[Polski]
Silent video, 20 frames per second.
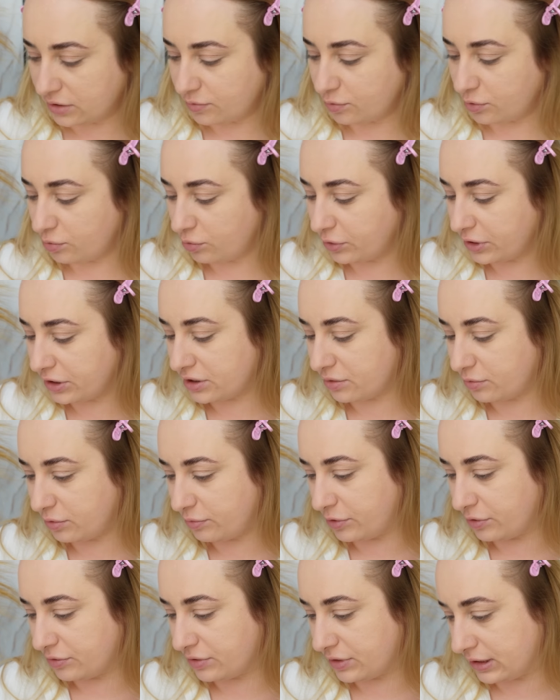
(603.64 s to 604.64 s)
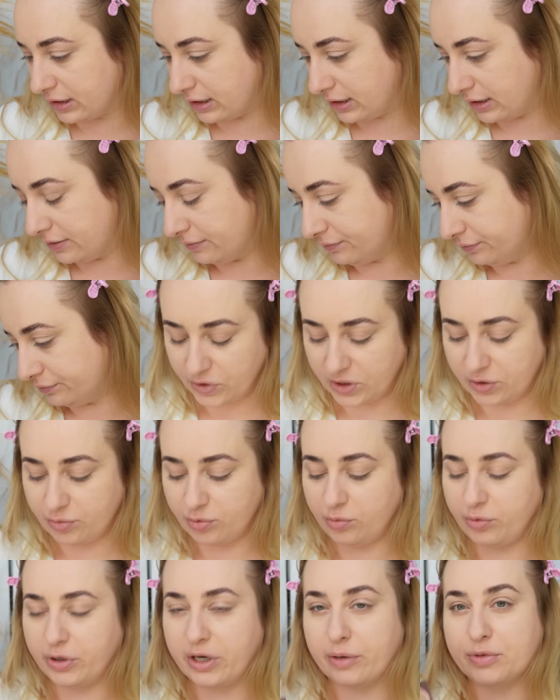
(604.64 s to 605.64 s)
spróbuję sobie bronzera i
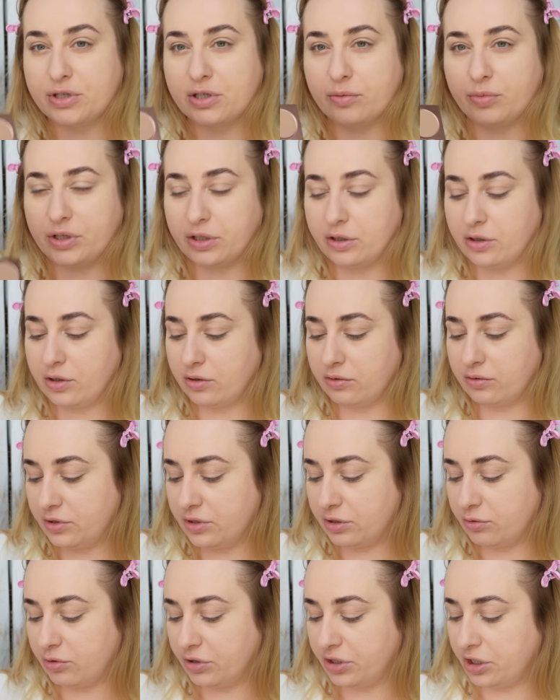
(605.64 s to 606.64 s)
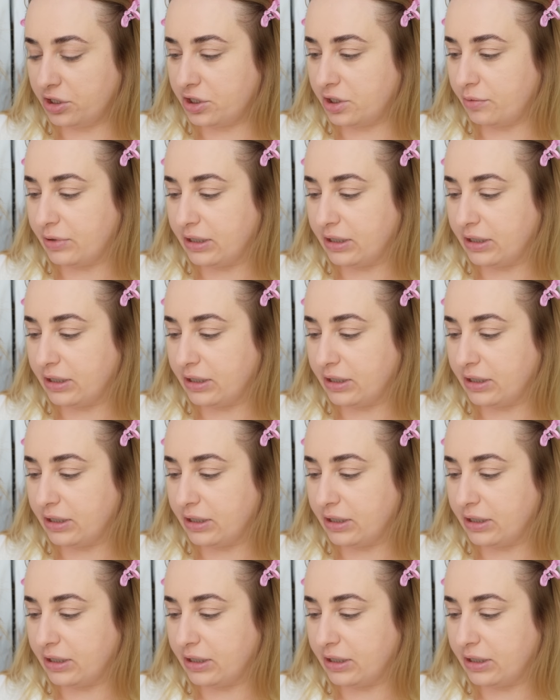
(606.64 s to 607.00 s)
spróbujemy sobie tego z chłodniejszej